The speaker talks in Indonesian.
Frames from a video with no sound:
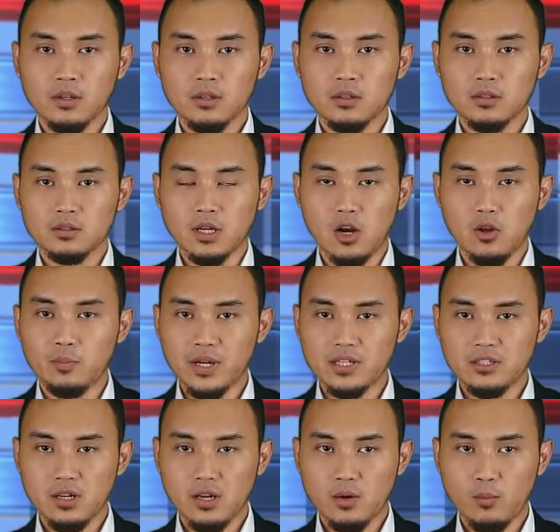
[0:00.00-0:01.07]
Calon
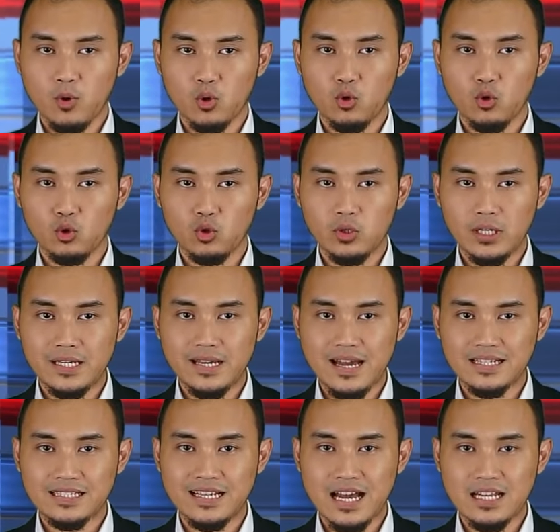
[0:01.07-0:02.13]
Presiden nomor urut
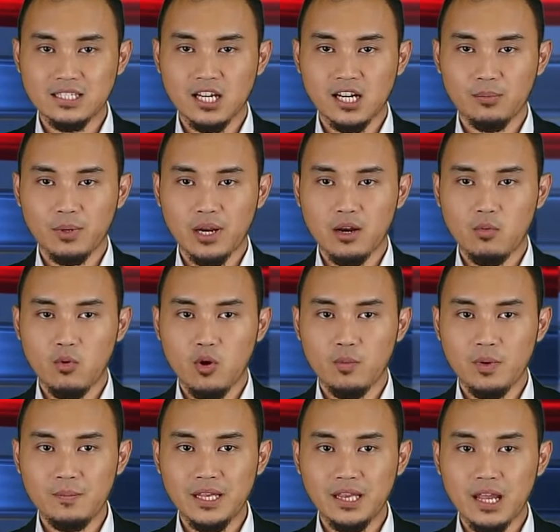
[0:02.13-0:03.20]
3 Ganjar Pranowo
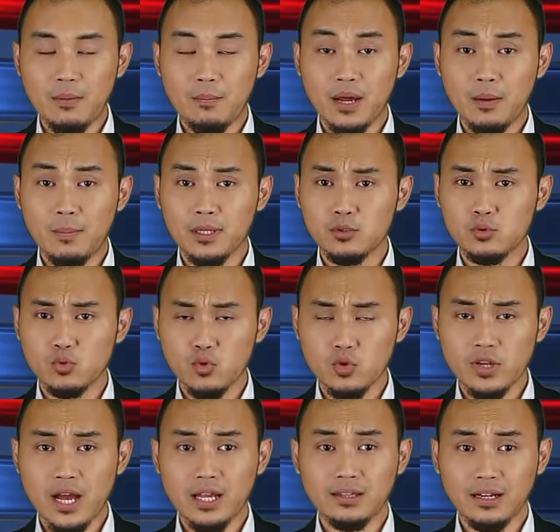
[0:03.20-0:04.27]
meminta para
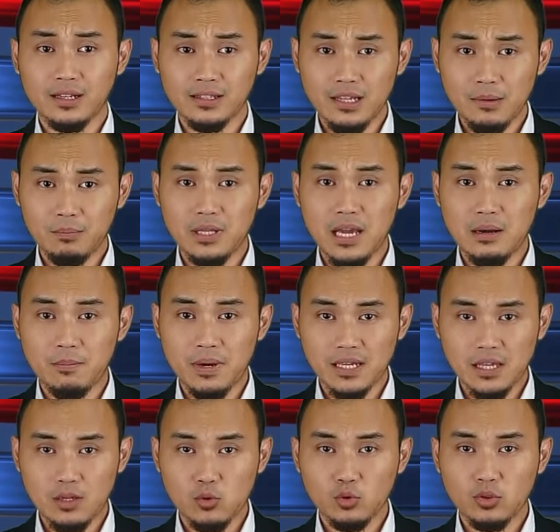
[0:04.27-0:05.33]
pendukungnya tertib dan
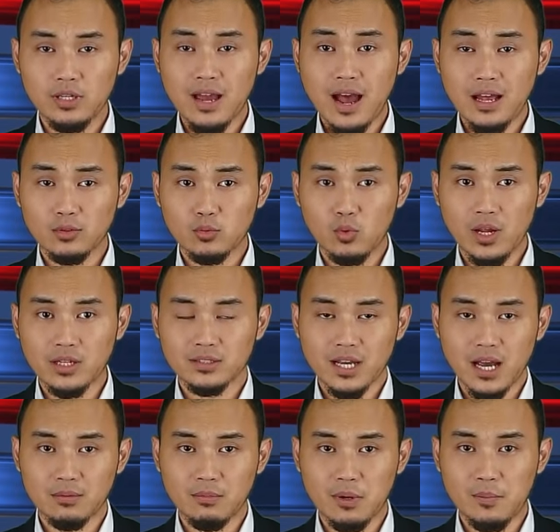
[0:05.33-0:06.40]
mengikuti aturan
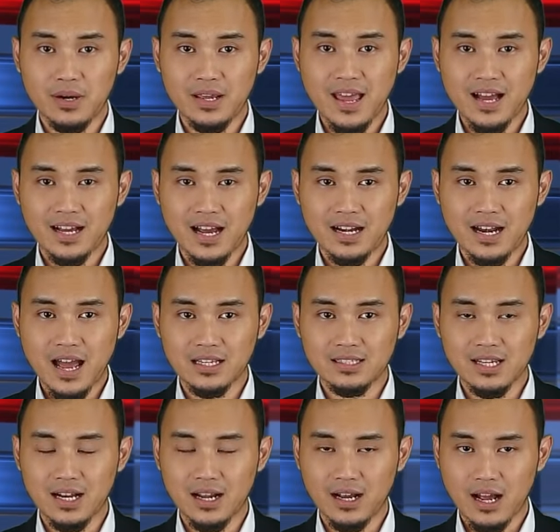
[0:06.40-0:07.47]
saat memeriahkan
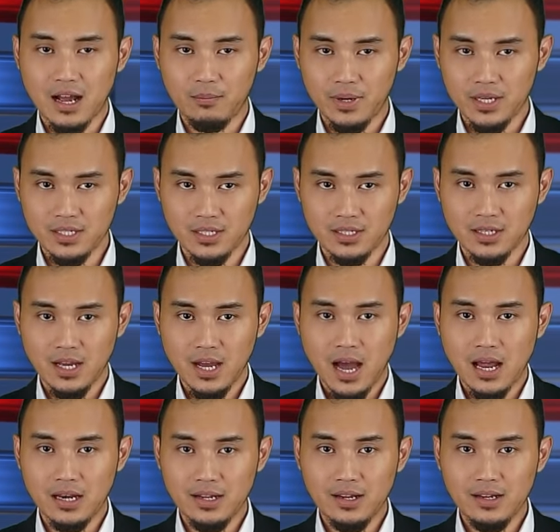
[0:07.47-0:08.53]
acara kampanye.
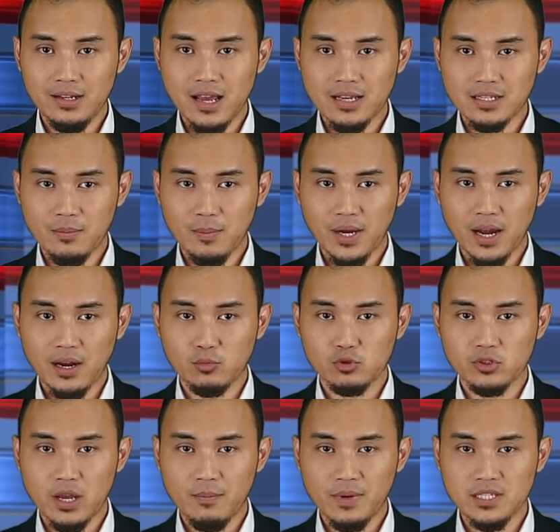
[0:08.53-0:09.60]
Hal ini dia sampaikan
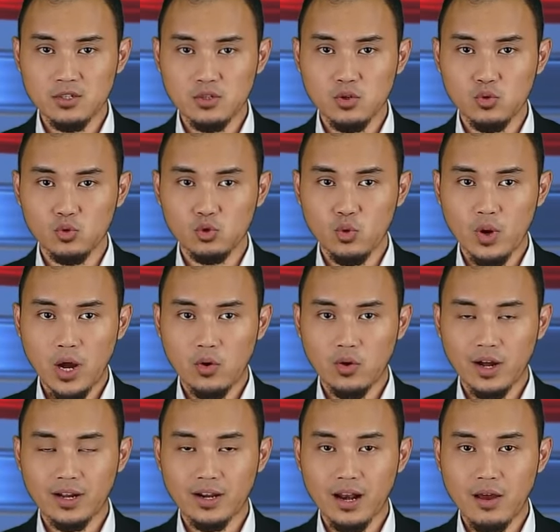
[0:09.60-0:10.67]
usai menjenguk dua
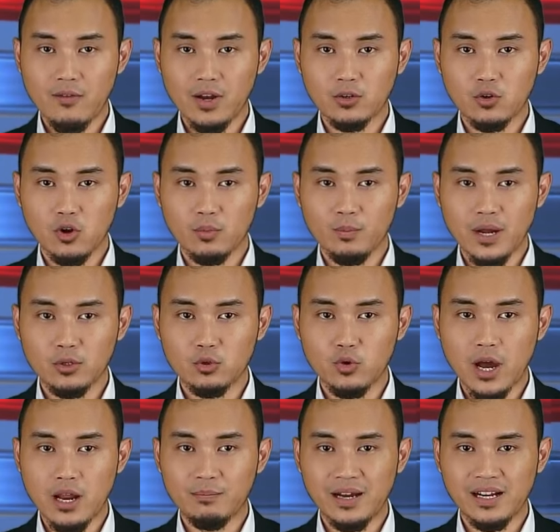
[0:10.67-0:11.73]
orang relawan korban
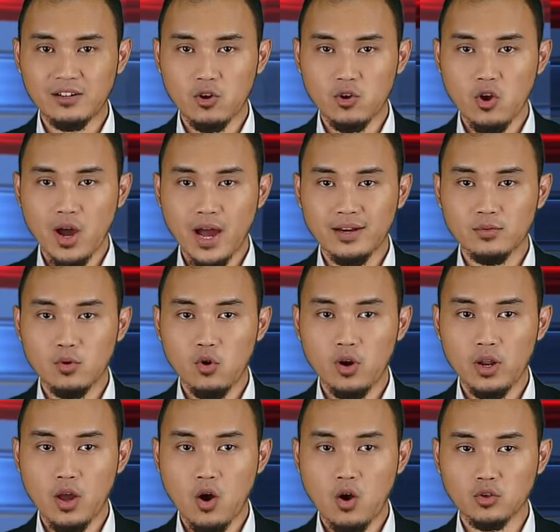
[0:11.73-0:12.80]
dugaan pengeroyokan
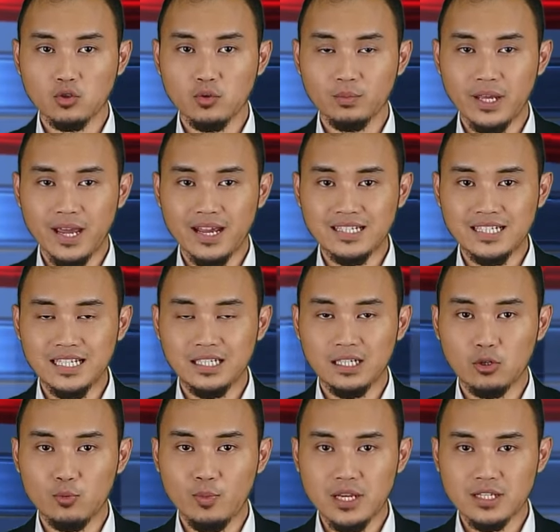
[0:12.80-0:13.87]
oleh Oknum TNI
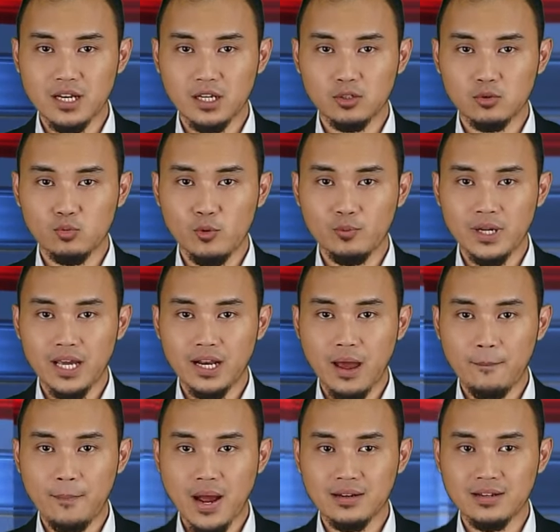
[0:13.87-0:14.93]
di Rumah Sakit Umum
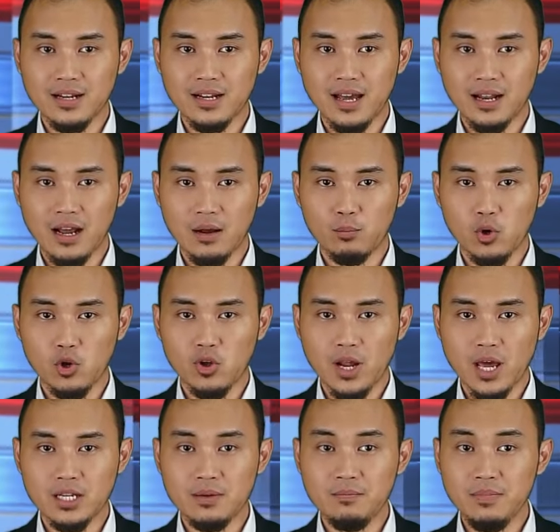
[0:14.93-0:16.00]
Daerah Pandan Arang
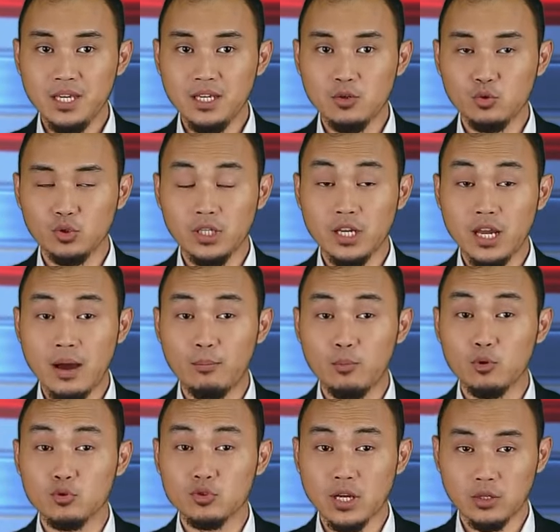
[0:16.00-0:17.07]
Boyolali Minggu 31
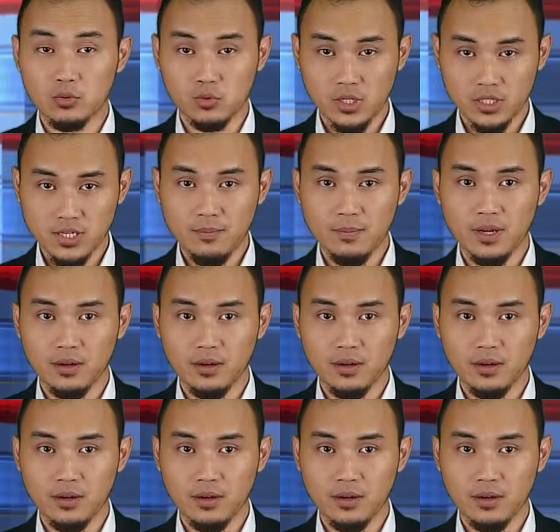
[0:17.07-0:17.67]
Desember.